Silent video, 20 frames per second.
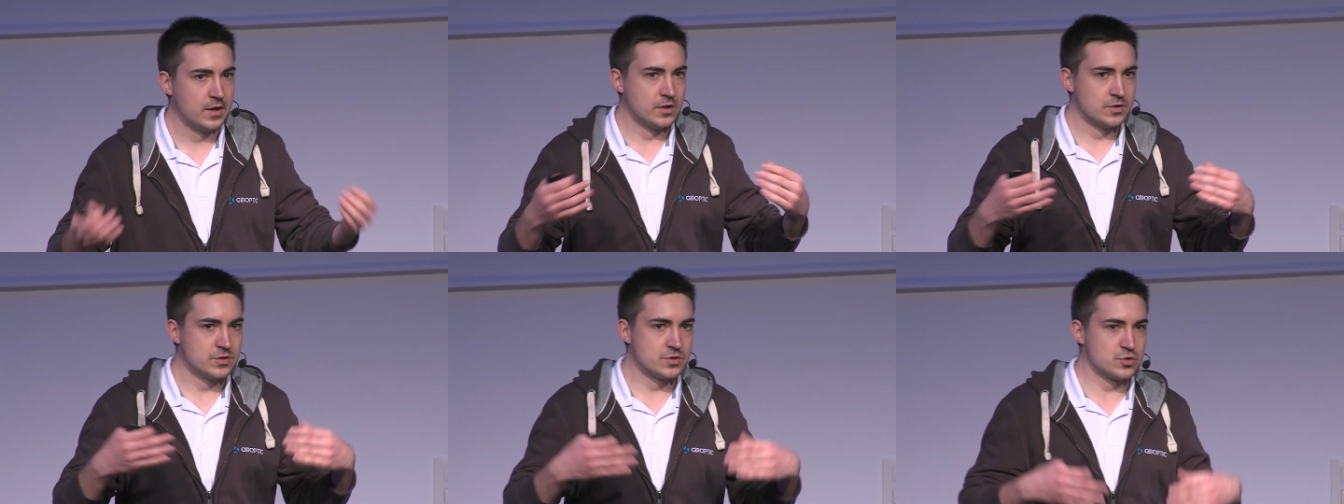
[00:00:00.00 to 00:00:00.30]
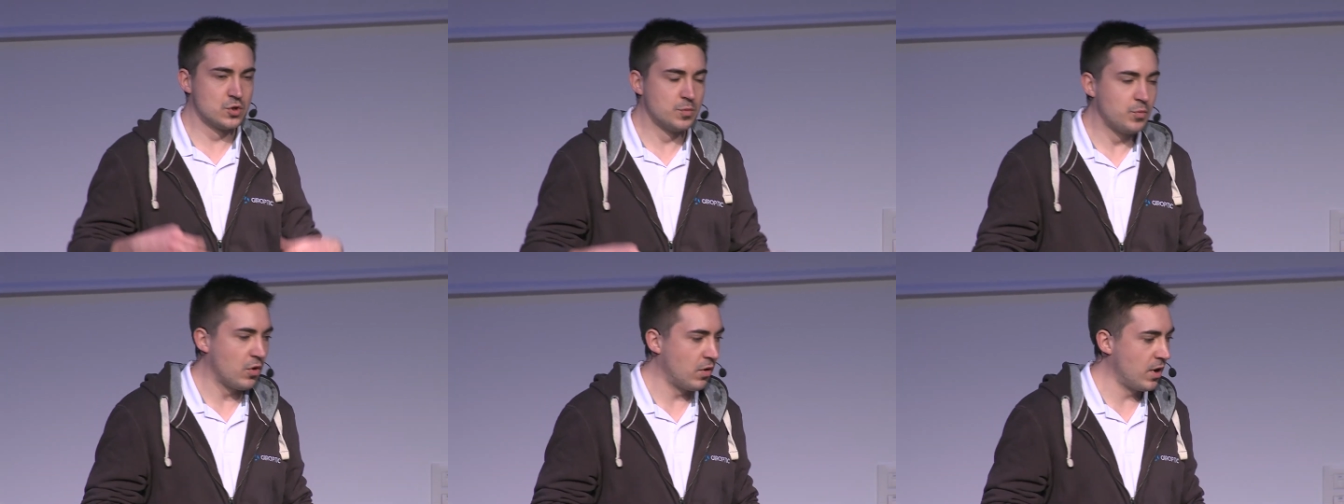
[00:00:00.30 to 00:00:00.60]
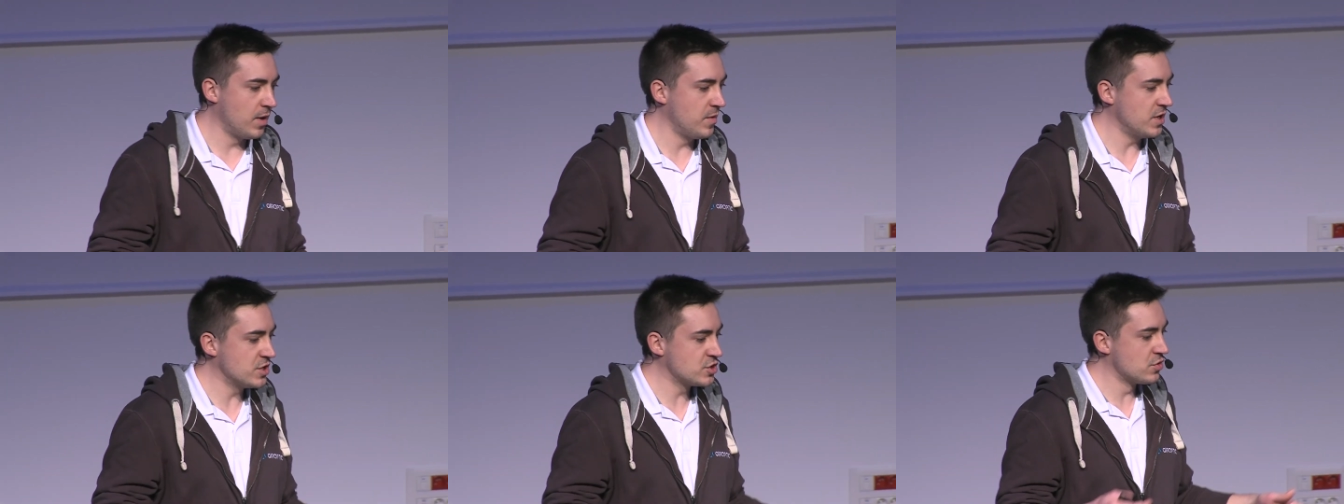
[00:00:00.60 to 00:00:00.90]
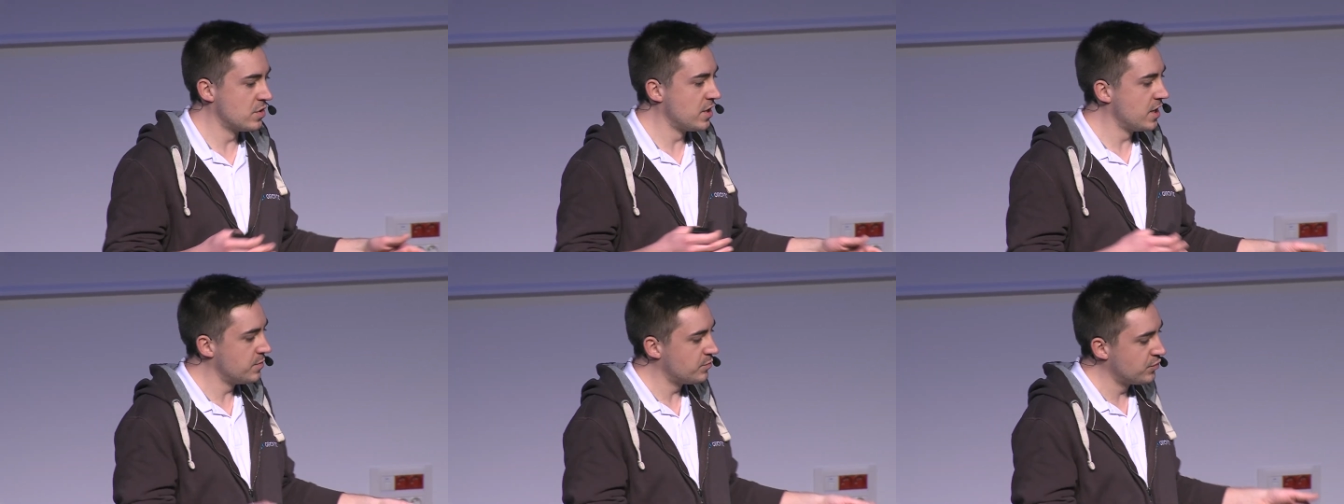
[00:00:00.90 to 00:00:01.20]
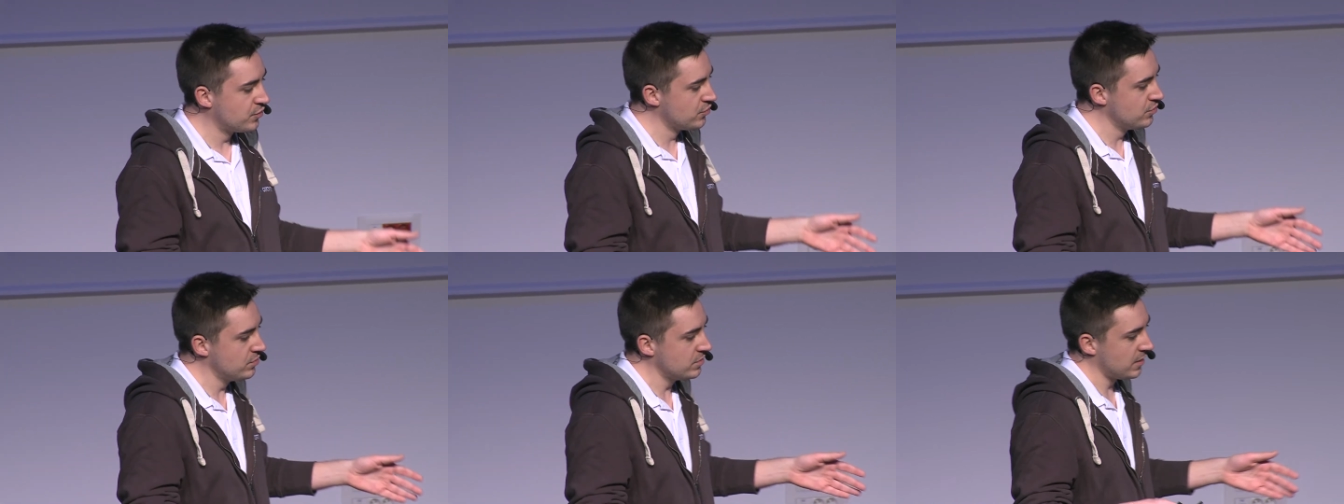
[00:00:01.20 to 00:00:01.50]
Ce problème-là, je ne l'ai
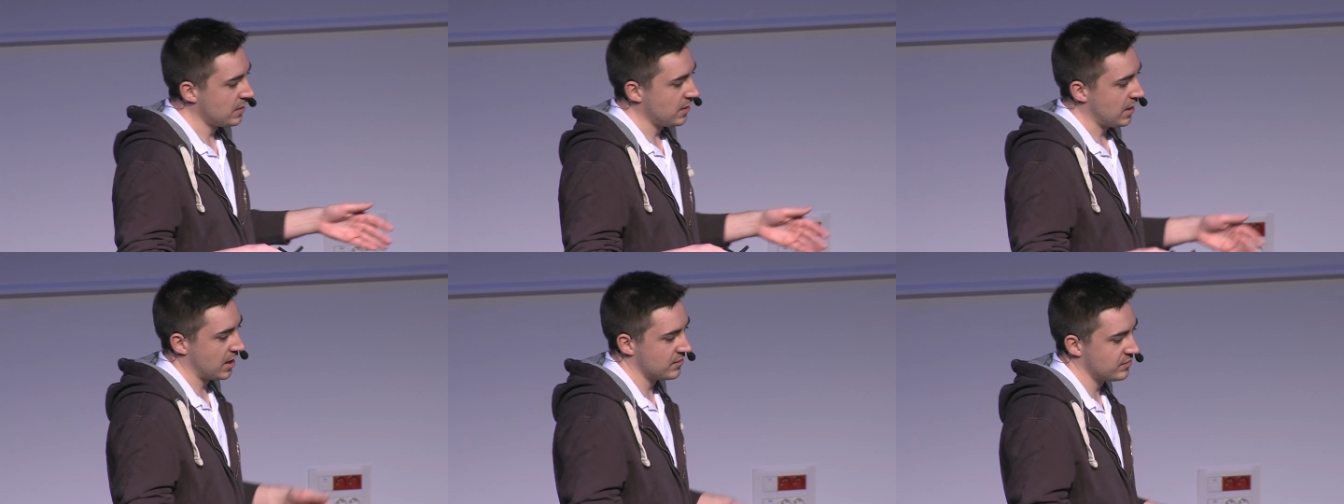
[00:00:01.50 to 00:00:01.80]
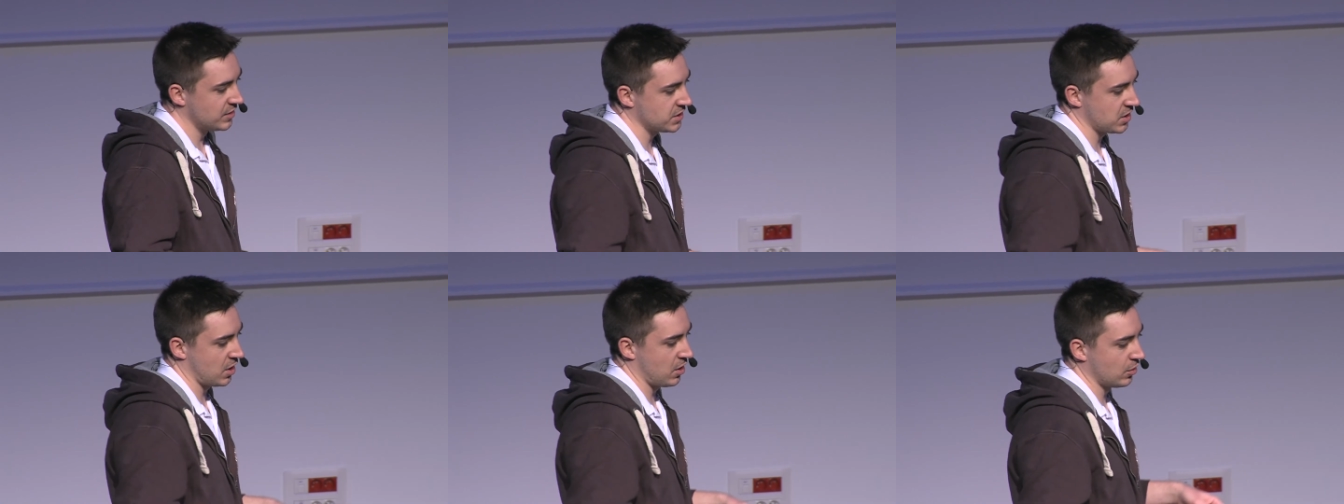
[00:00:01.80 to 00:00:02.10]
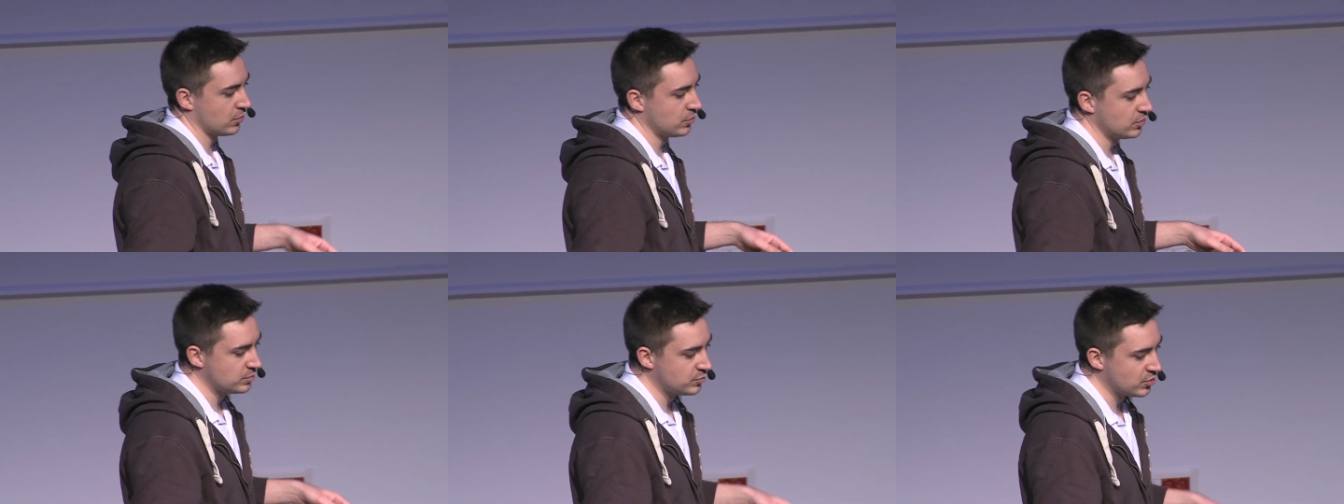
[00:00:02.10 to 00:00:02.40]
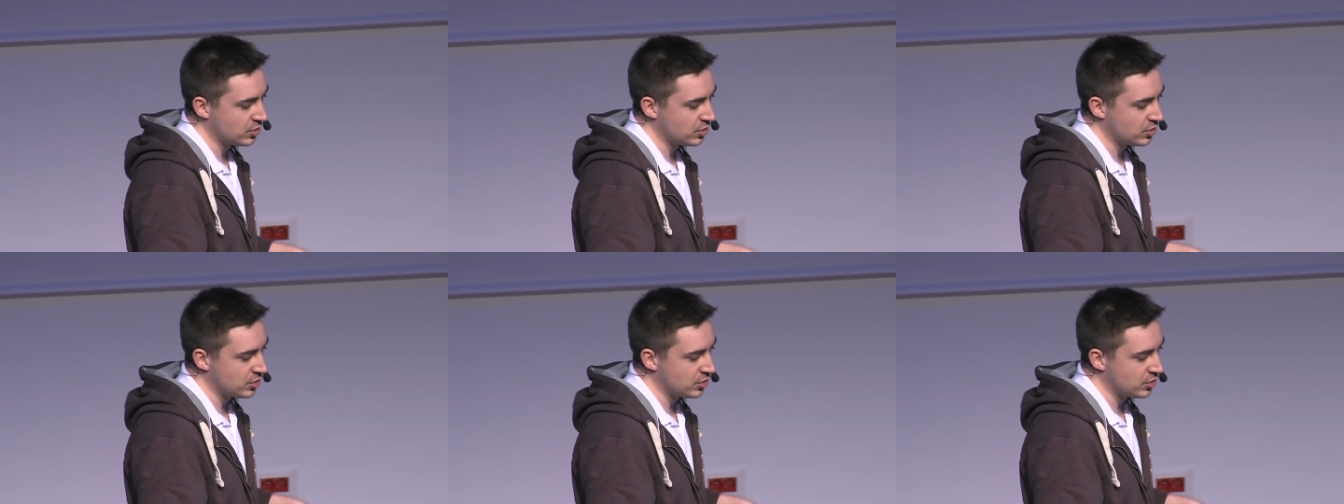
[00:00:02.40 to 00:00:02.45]
plus avec un run